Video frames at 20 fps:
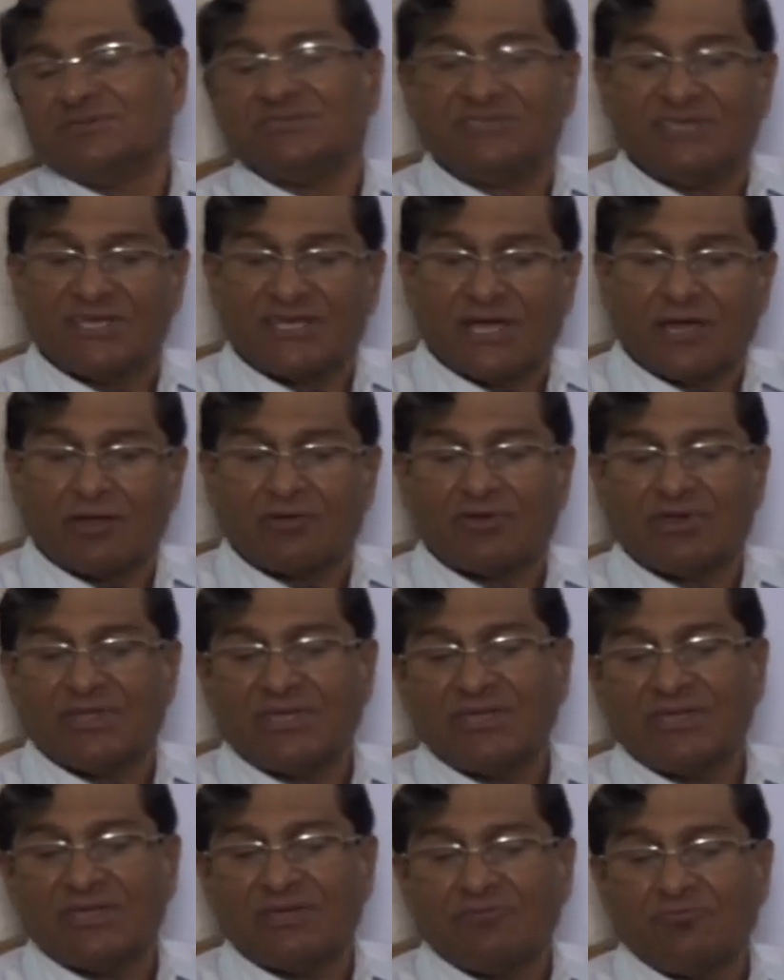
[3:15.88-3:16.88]
যে কারণে
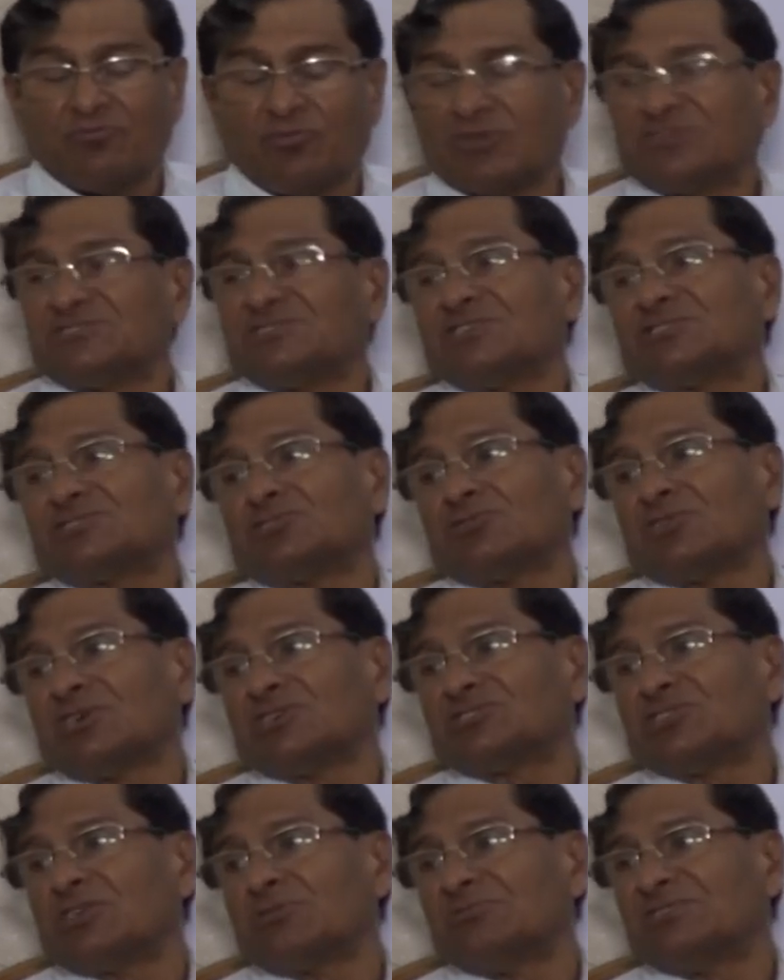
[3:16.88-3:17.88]
পঞ্চাশ
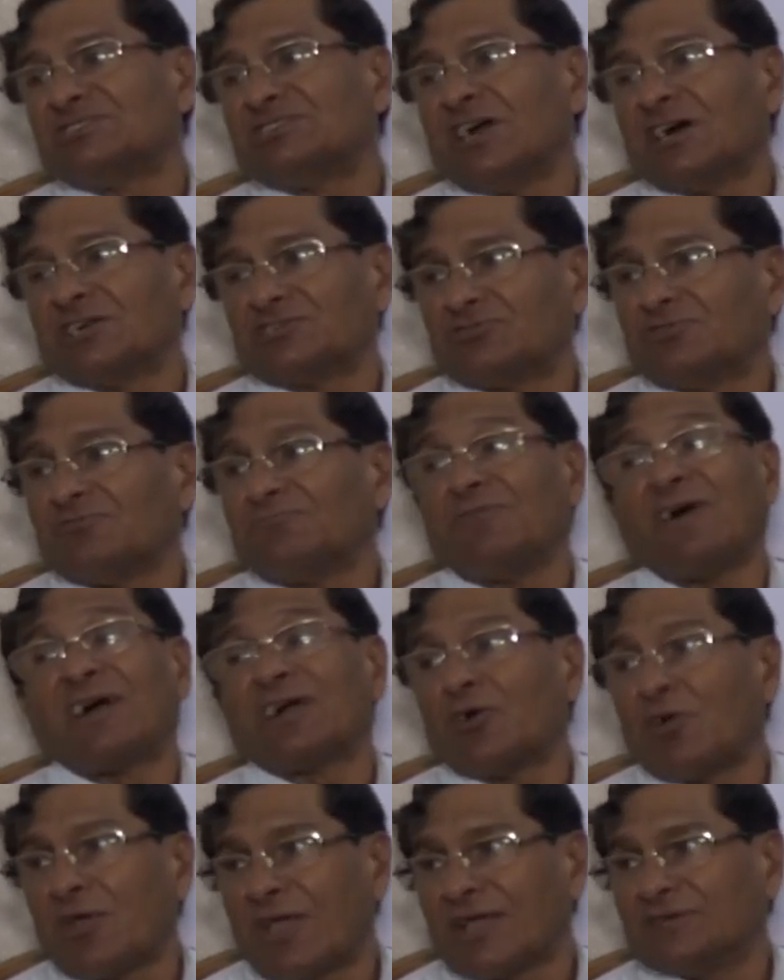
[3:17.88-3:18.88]
শতাংশের বেশি আসন
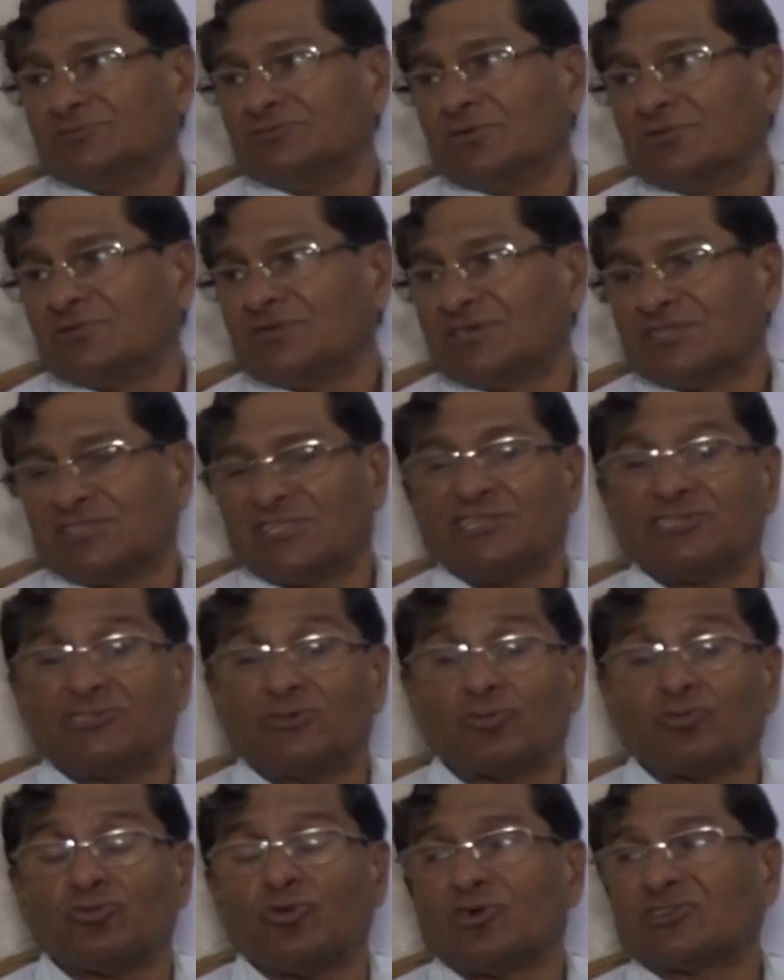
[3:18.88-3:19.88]
ফাঁকা হয়ে গেল
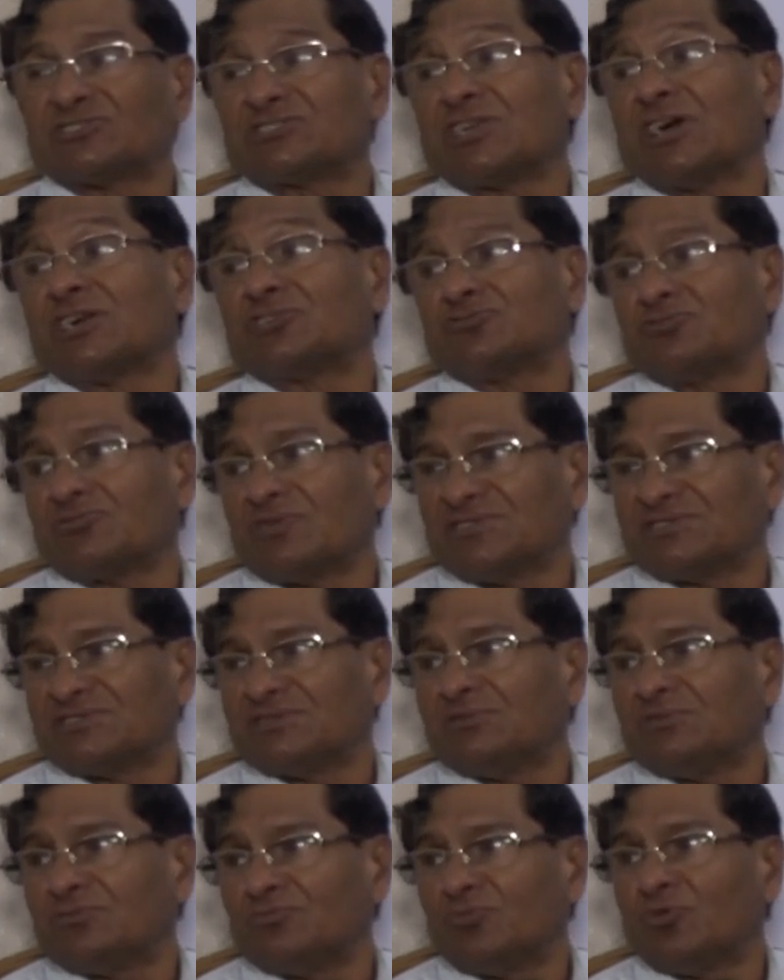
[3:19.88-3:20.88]
তিনশো দশটা আসন আছে
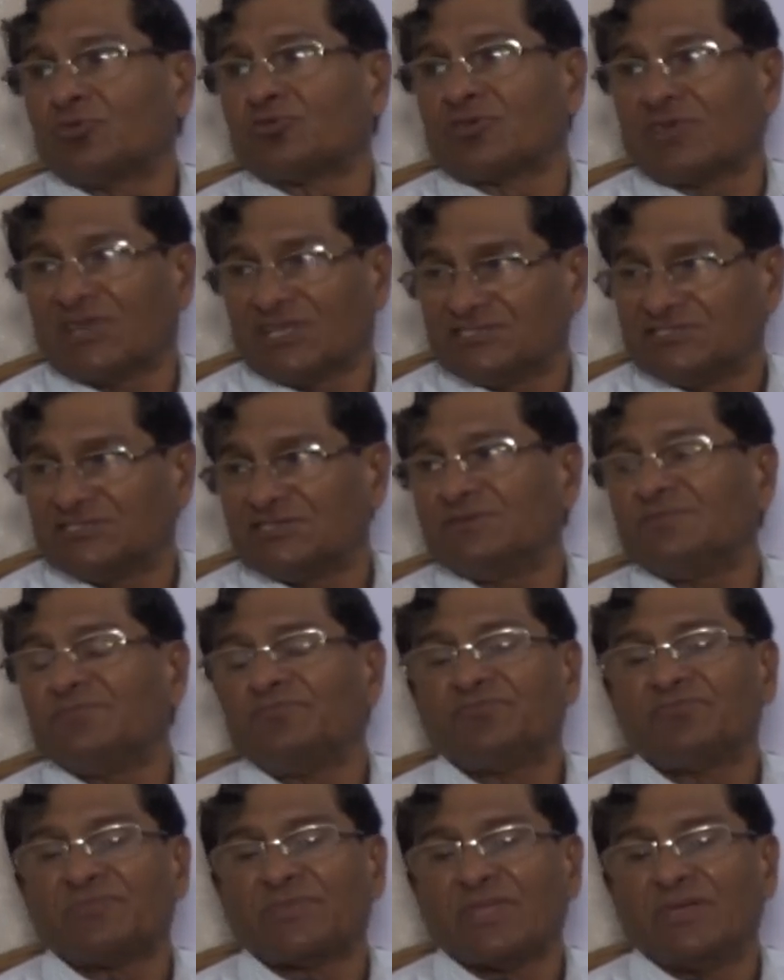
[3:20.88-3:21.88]
মোট রাজ্যে
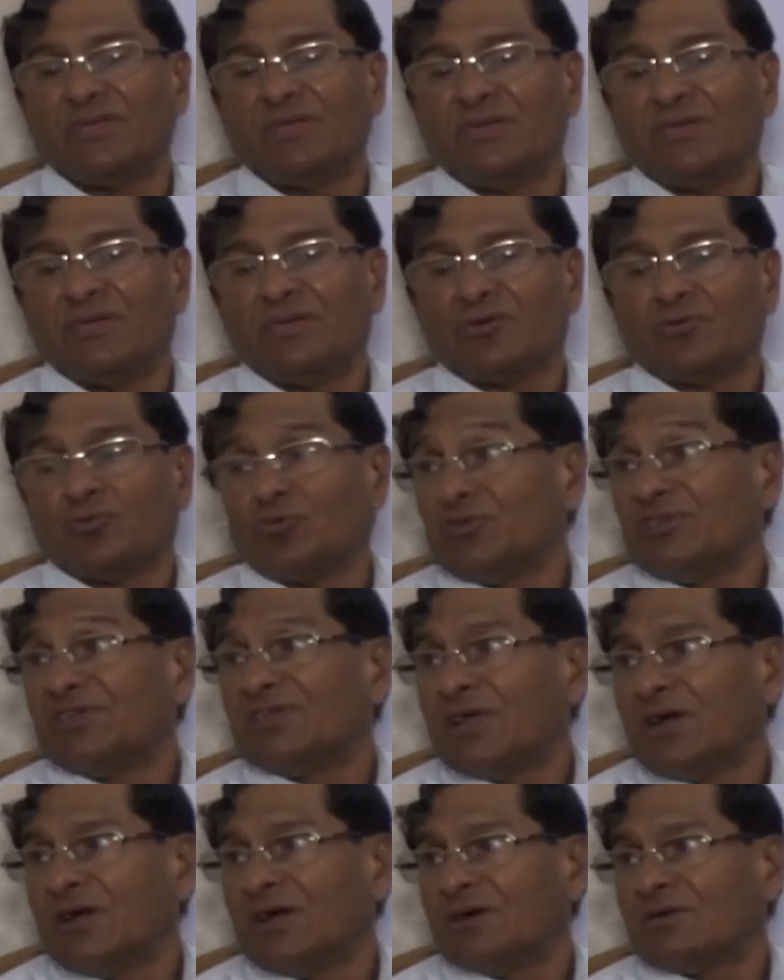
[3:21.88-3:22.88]

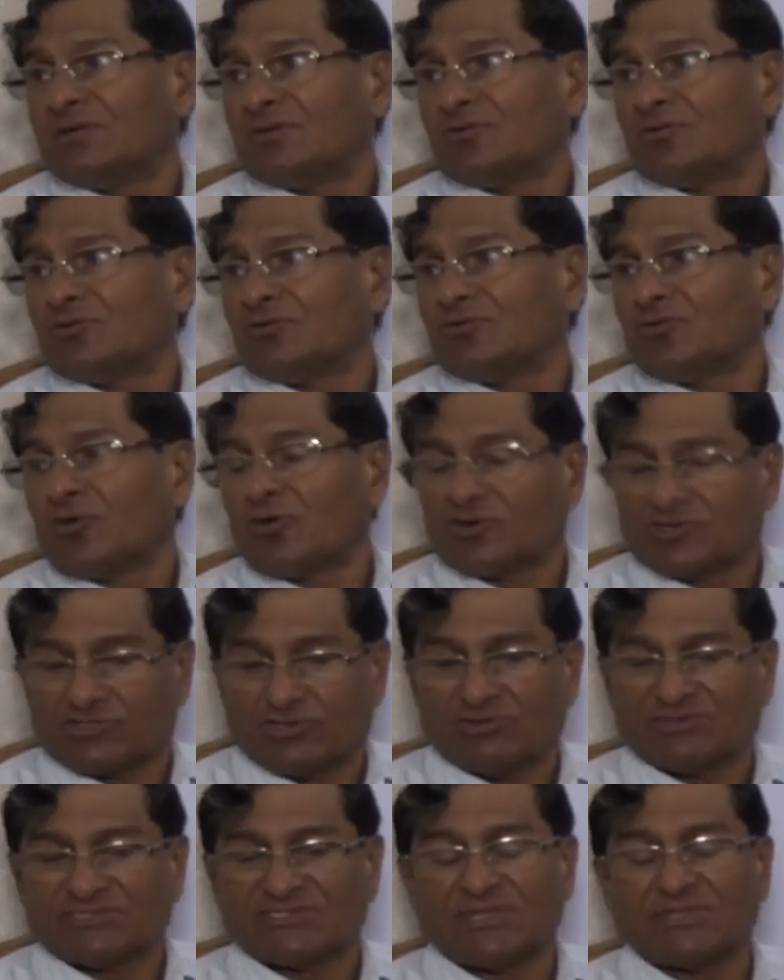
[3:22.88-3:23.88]
কুড়িটা নগর
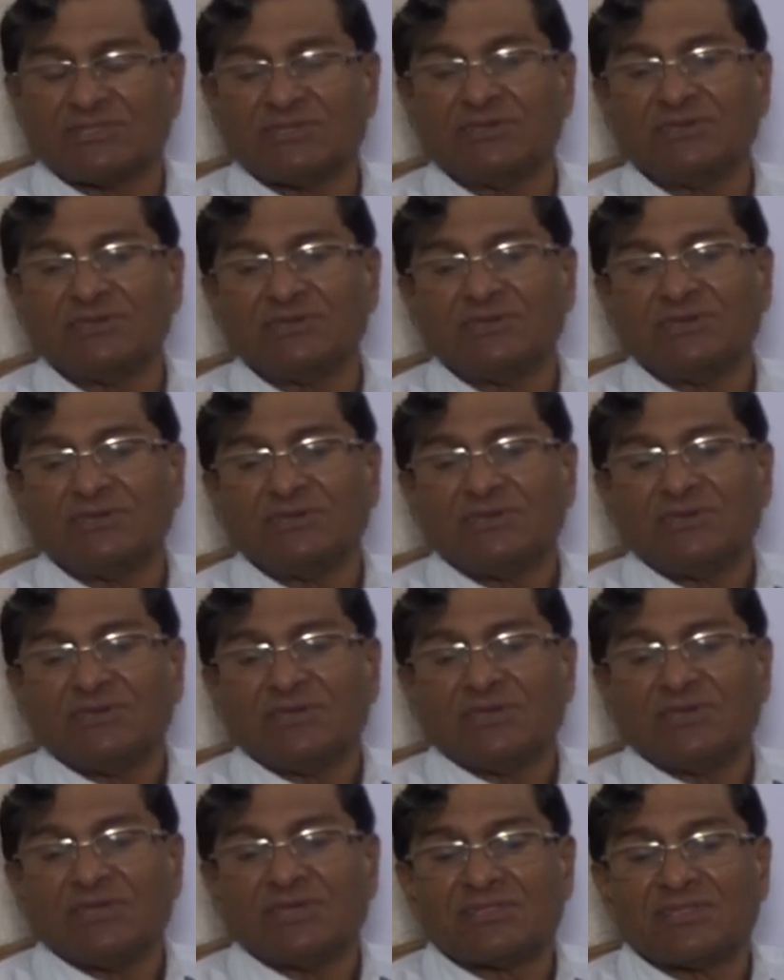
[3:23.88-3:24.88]
সংস্থাতে
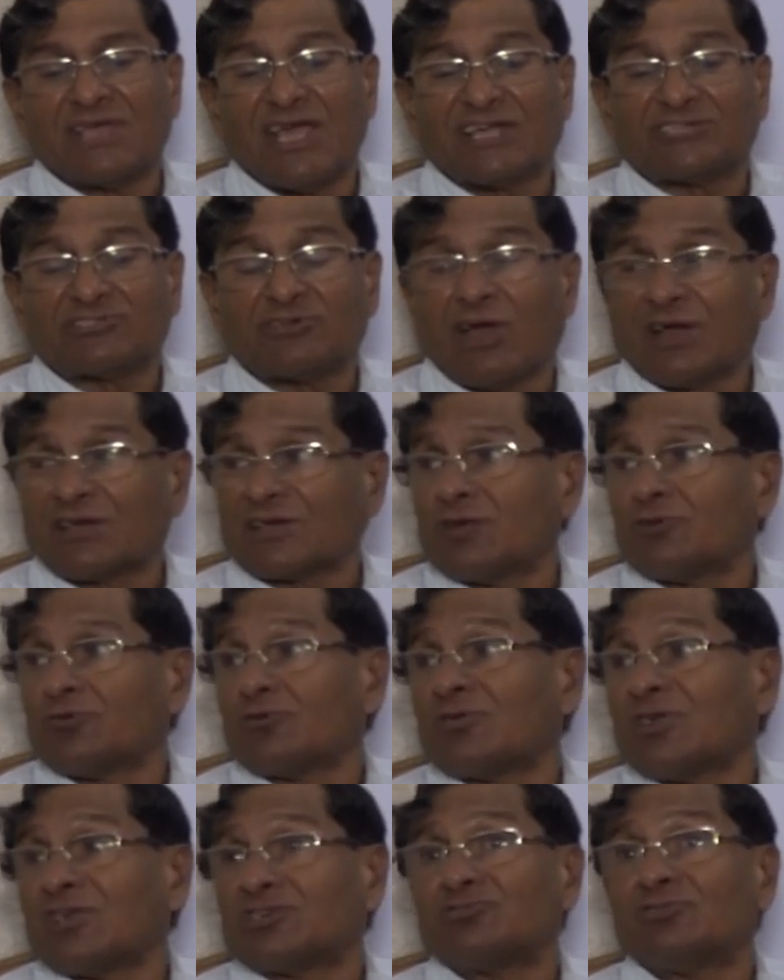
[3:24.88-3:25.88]
এতে একশো
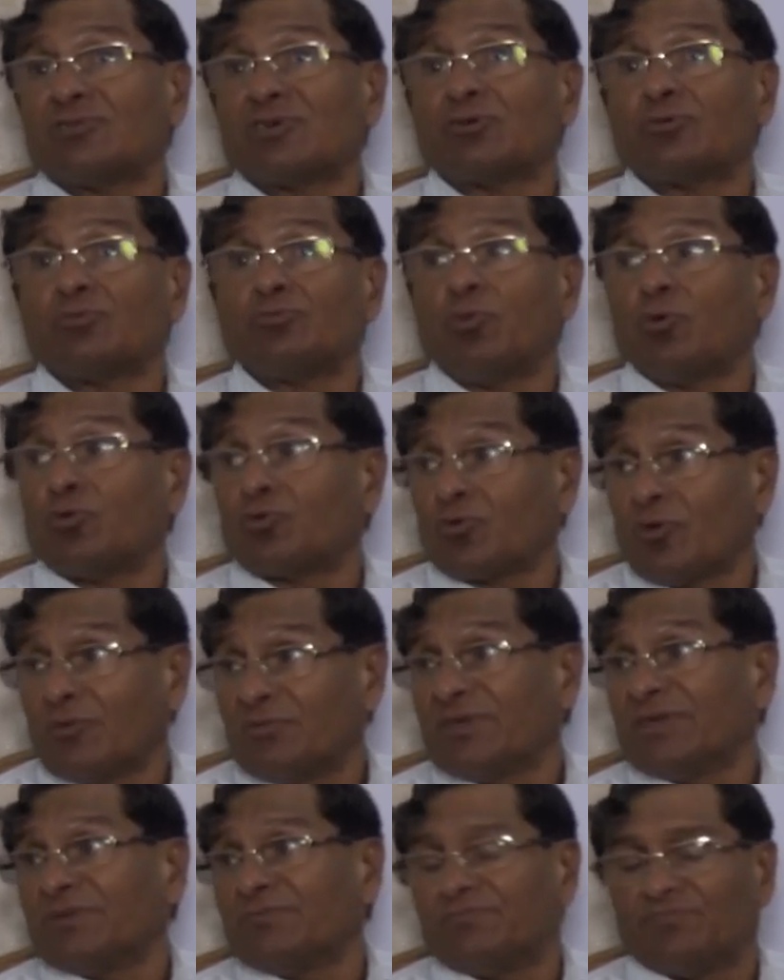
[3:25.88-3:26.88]
আটান্নটা আসন এখন ভোট
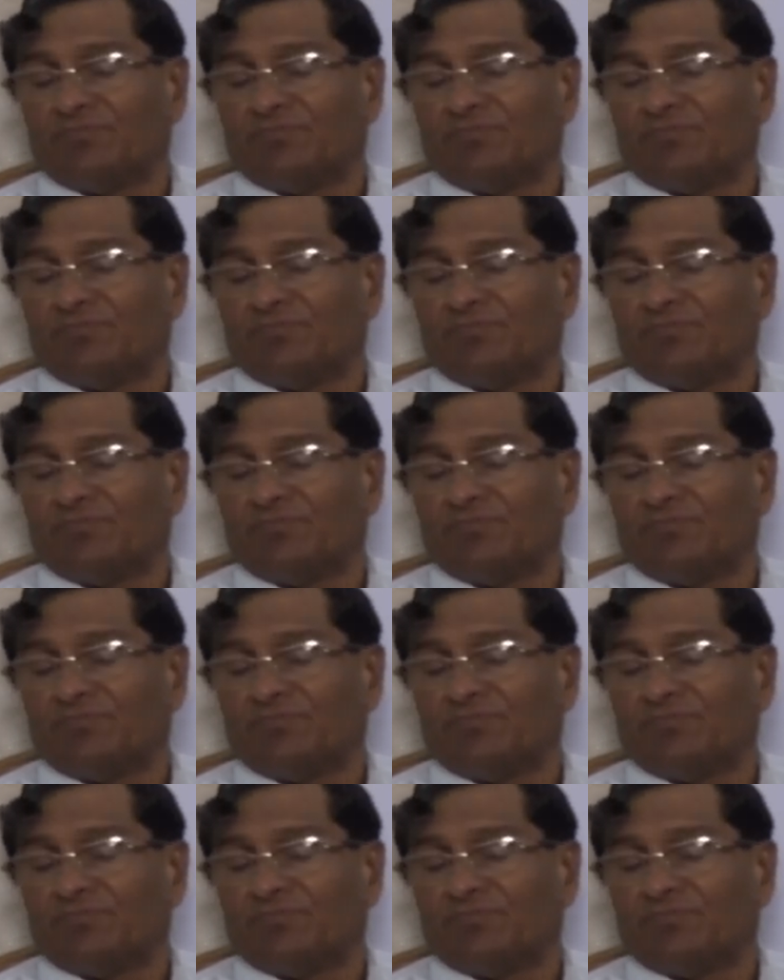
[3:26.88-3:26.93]
হবে